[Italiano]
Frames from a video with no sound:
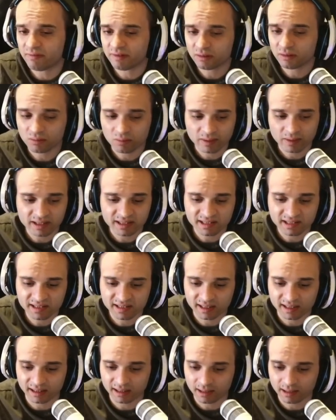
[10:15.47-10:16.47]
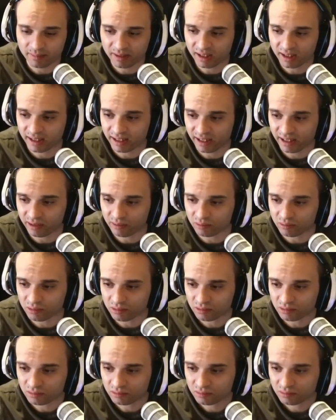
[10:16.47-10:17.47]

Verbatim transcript: fatto quei 60.000 euro.